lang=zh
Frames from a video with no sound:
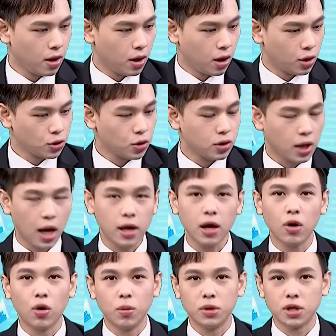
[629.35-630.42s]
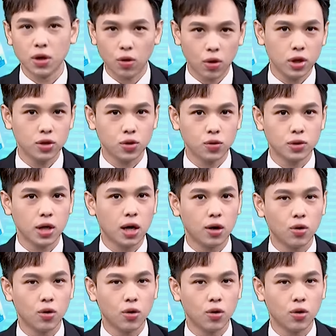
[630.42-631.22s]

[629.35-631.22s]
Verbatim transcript: 哦，所以台药我们先获利出场，